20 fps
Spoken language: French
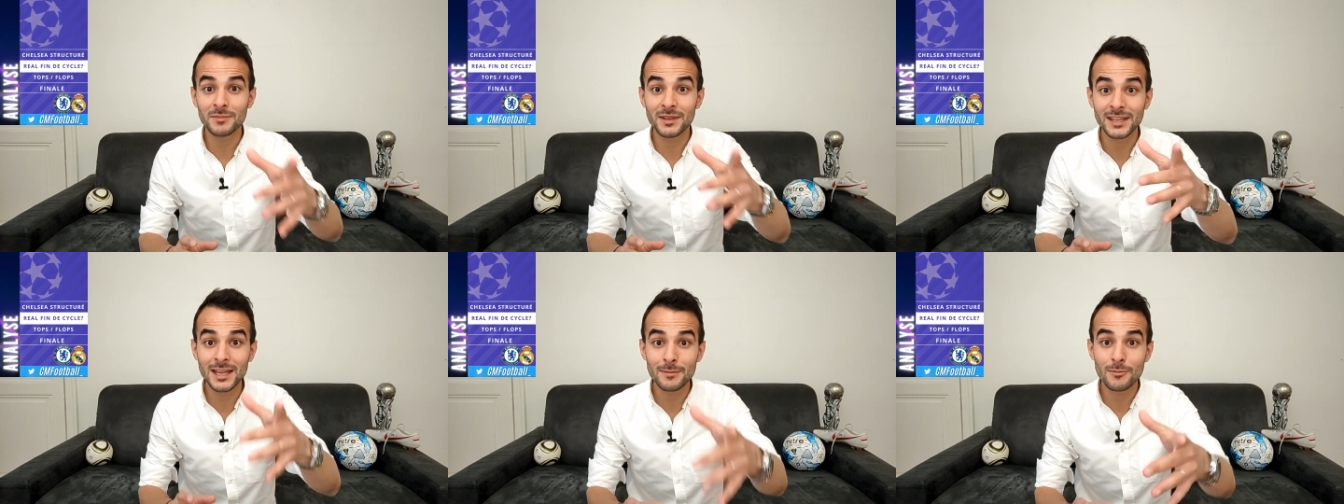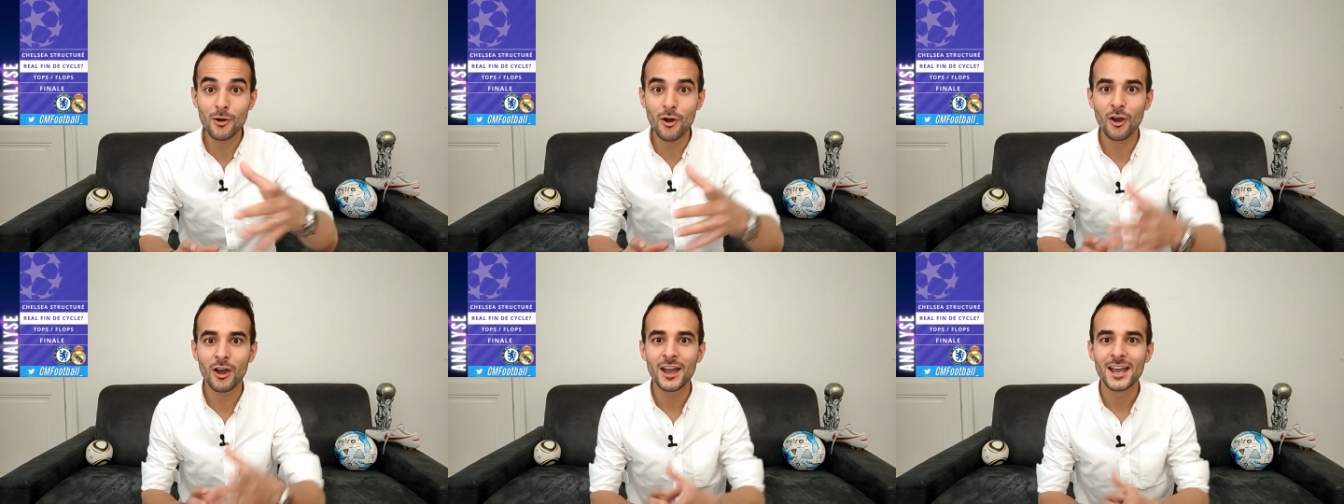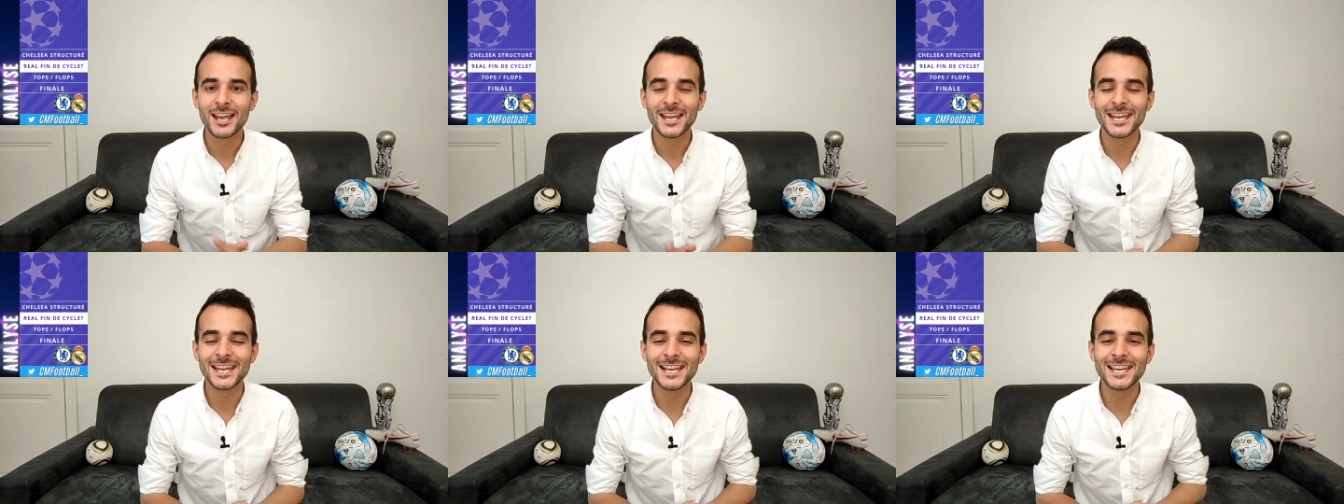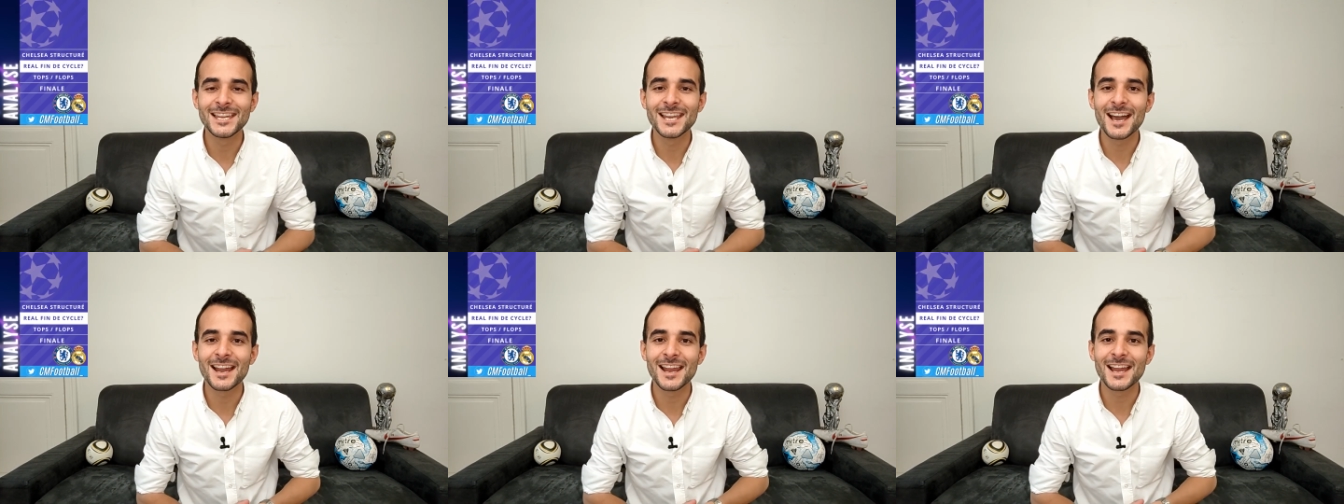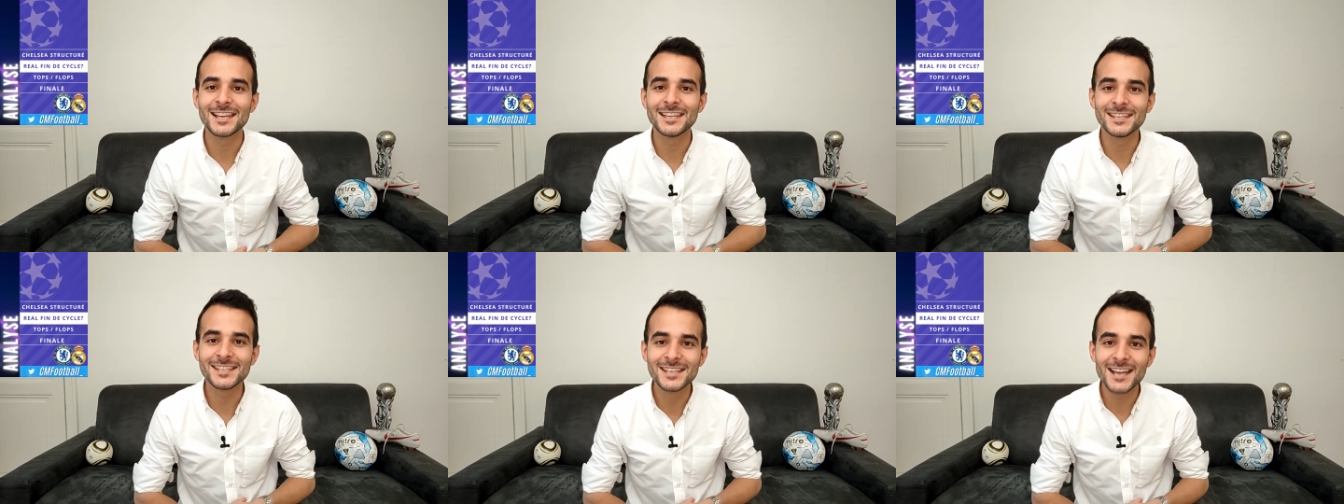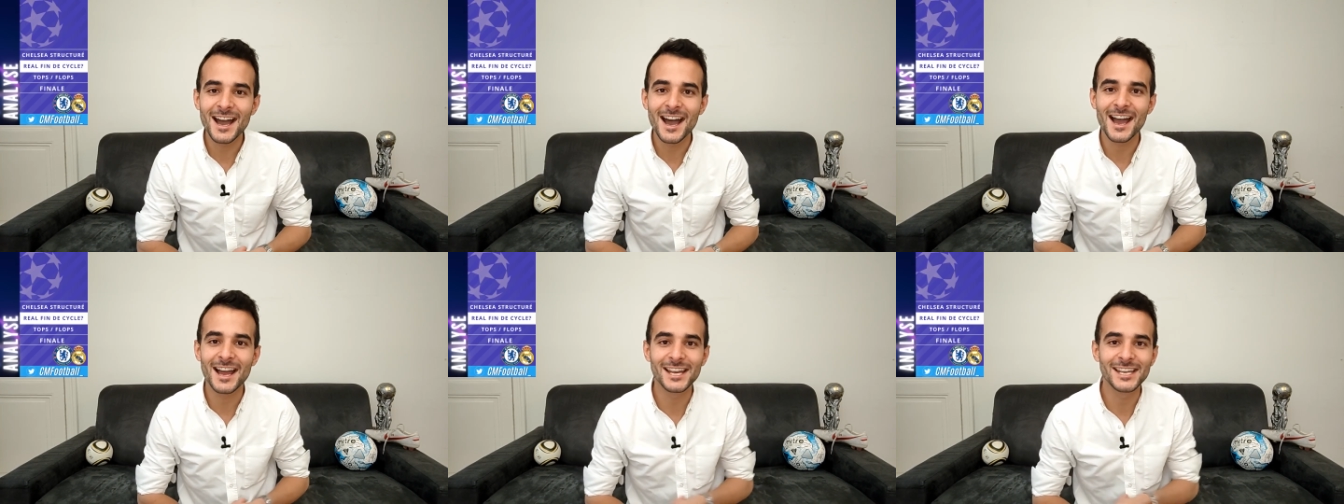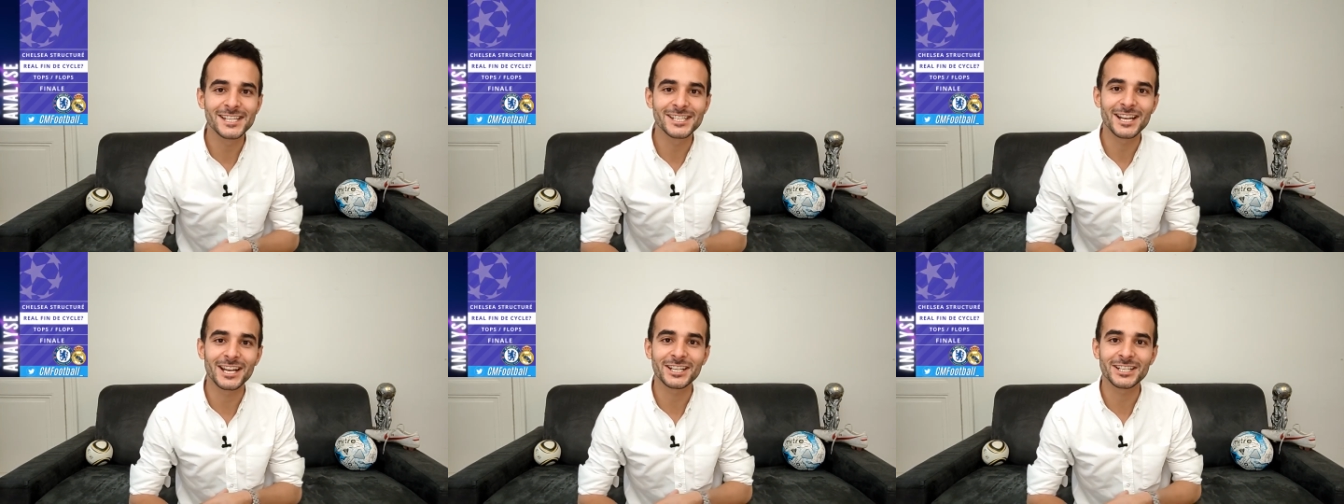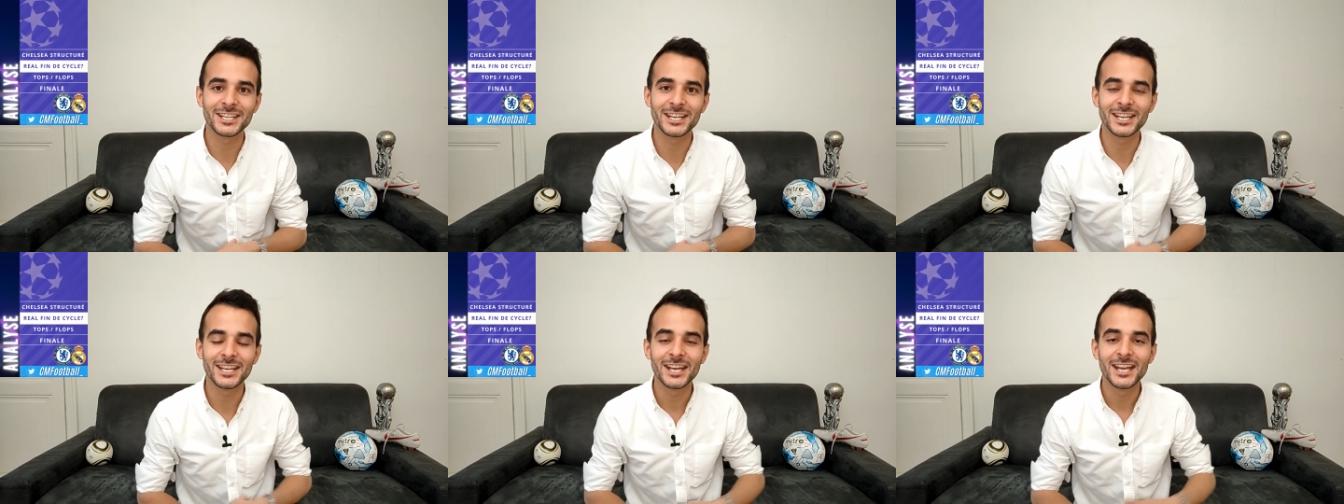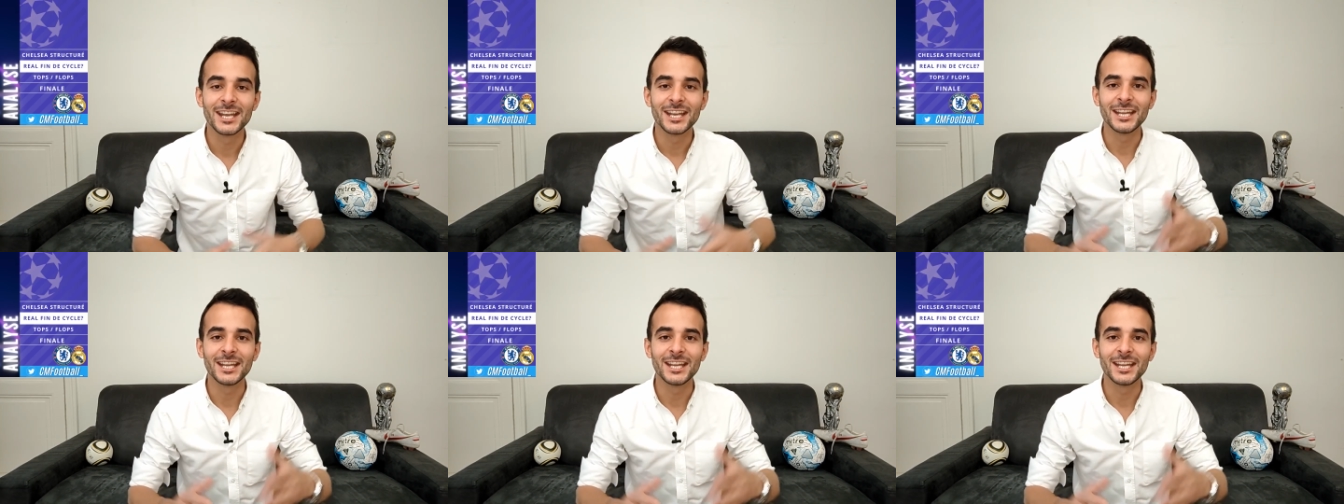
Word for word: Mais d'abord, il y a la Liga à aller chercher,